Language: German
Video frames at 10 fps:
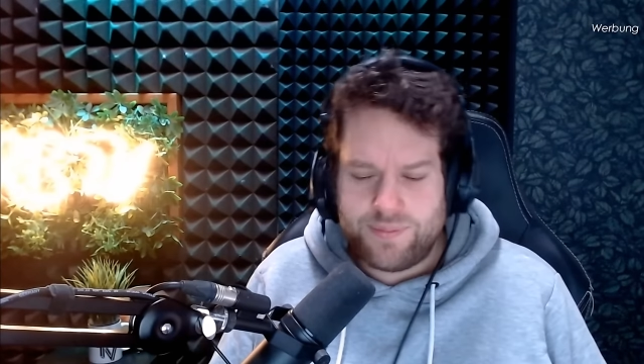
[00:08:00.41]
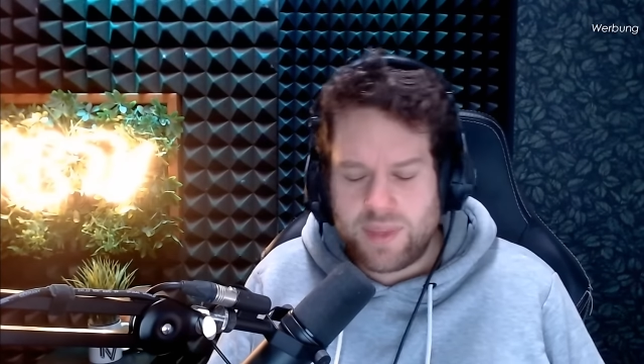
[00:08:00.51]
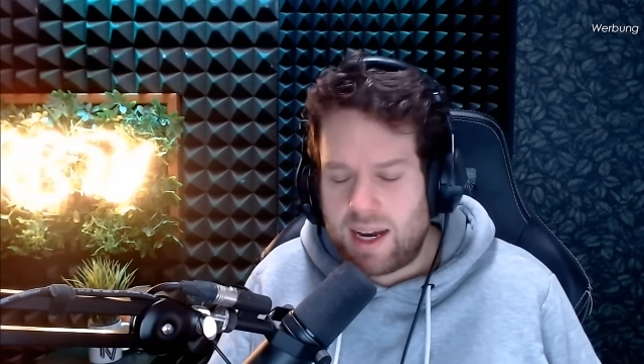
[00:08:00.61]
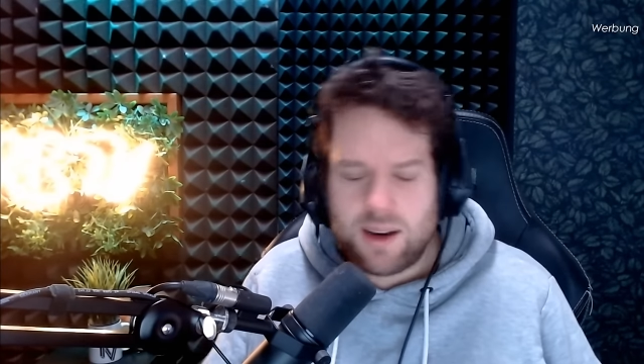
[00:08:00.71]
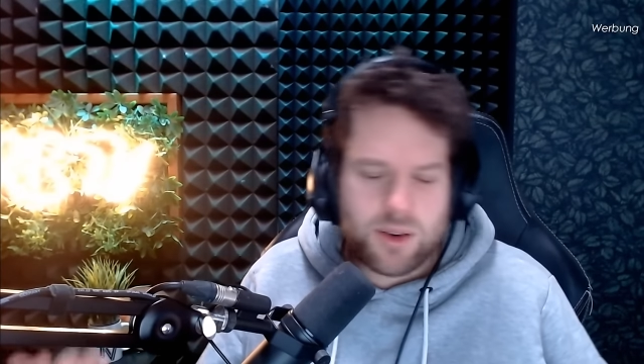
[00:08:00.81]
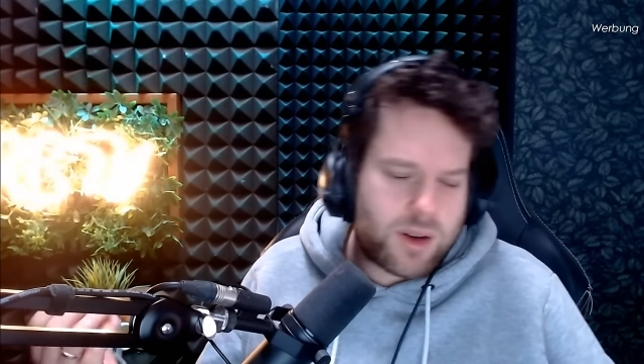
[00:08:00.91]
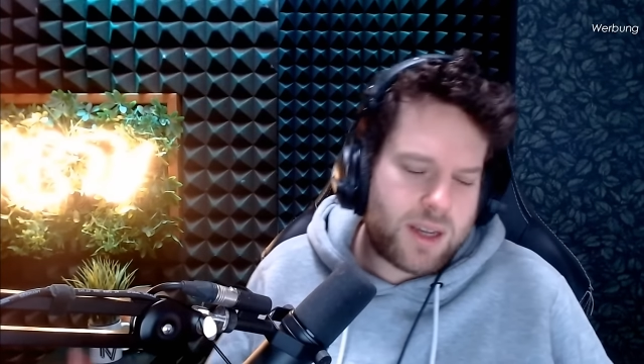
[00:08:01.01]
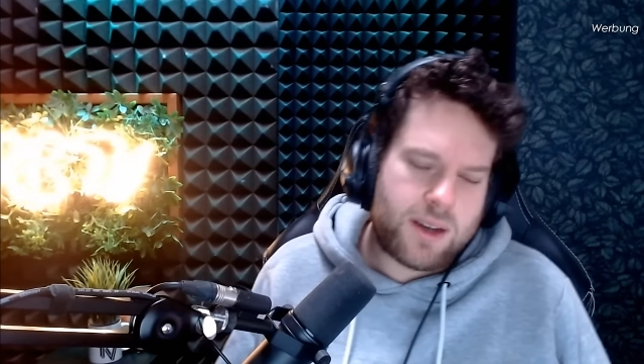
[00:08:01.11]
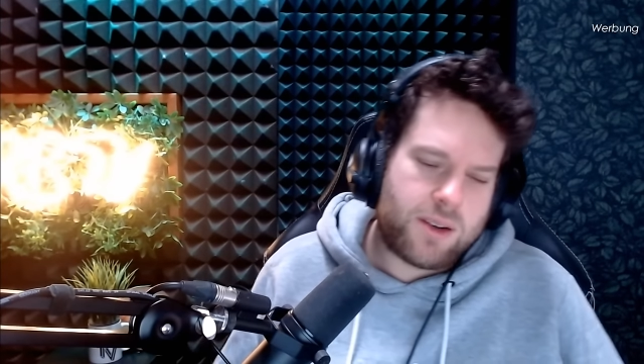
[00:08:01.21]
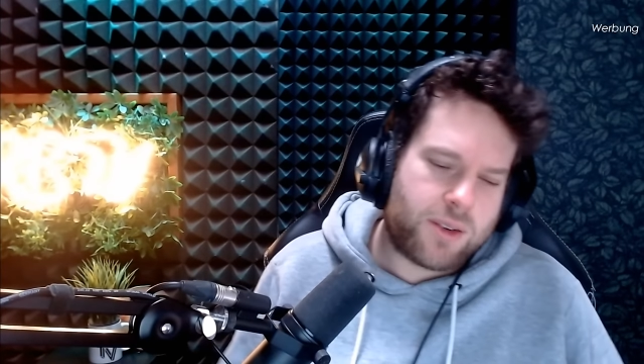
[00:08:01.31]
ja,
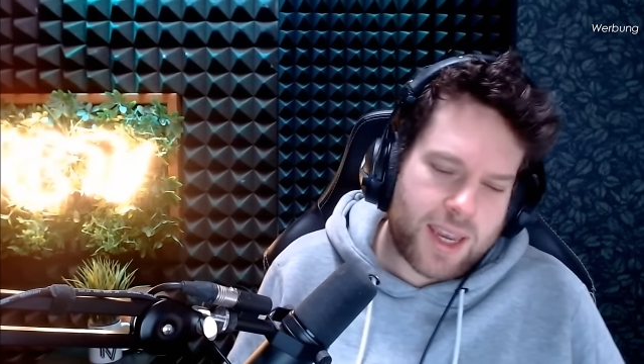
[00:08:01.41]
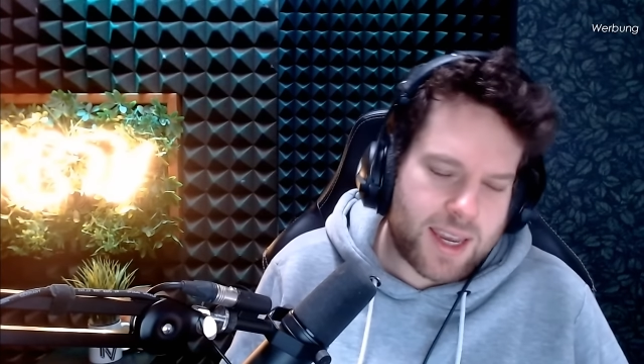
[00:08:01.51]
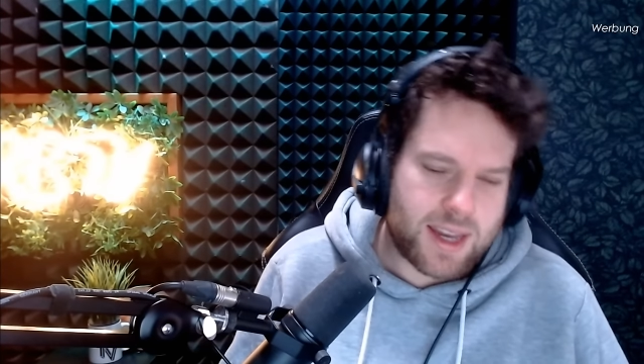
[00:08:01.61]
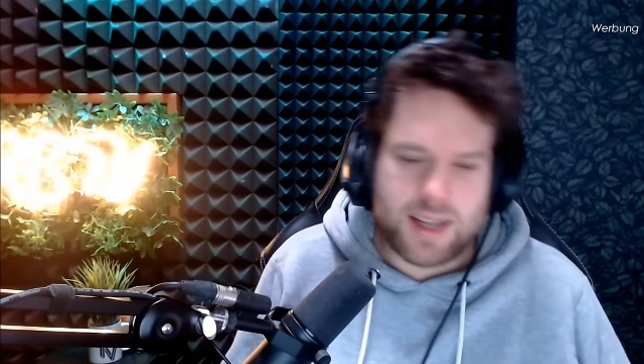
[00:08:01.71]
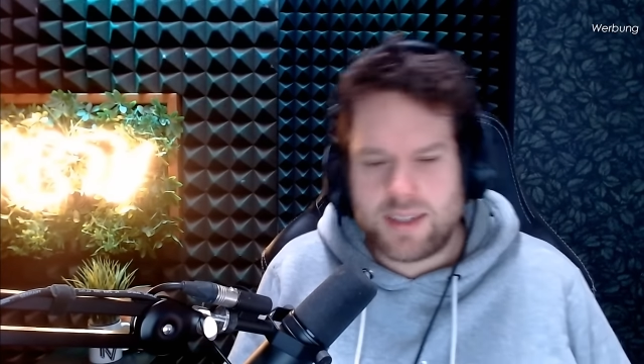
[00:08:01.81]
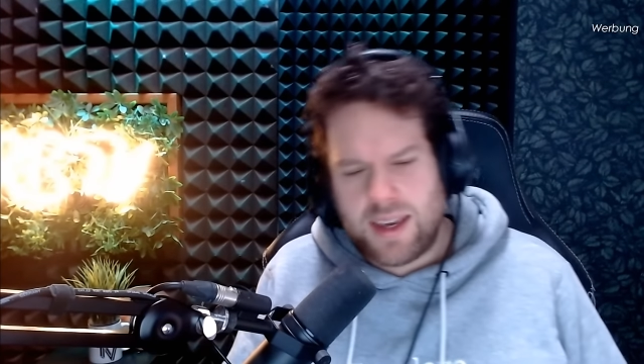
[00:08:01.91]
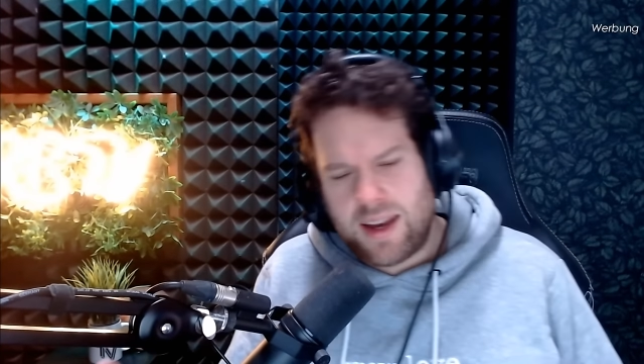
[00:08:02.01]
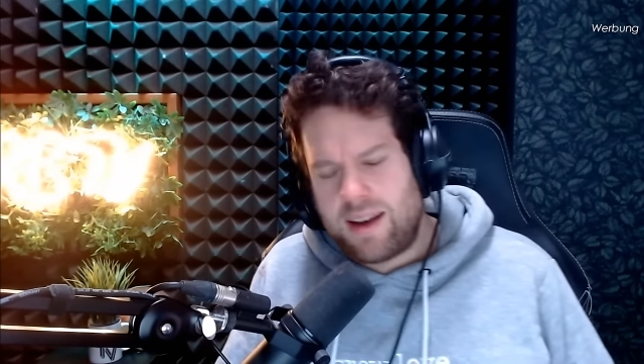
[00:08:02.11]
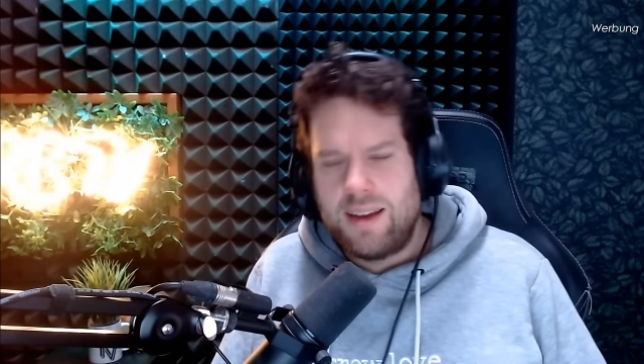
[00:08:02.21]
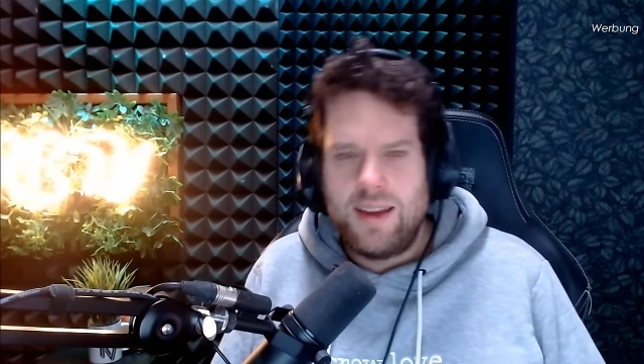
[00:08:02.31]
okay, alles,
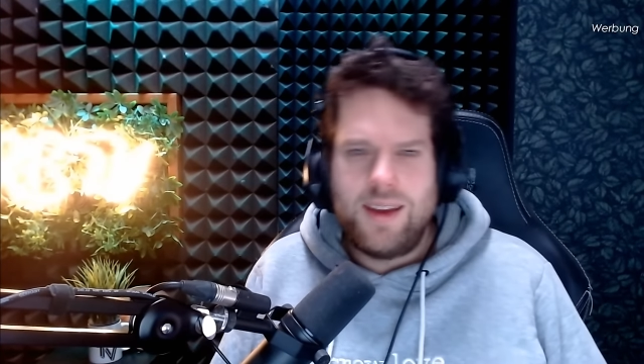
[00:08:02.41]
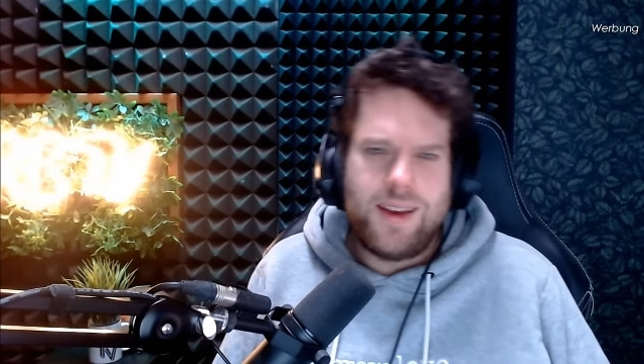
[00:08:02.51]
ja,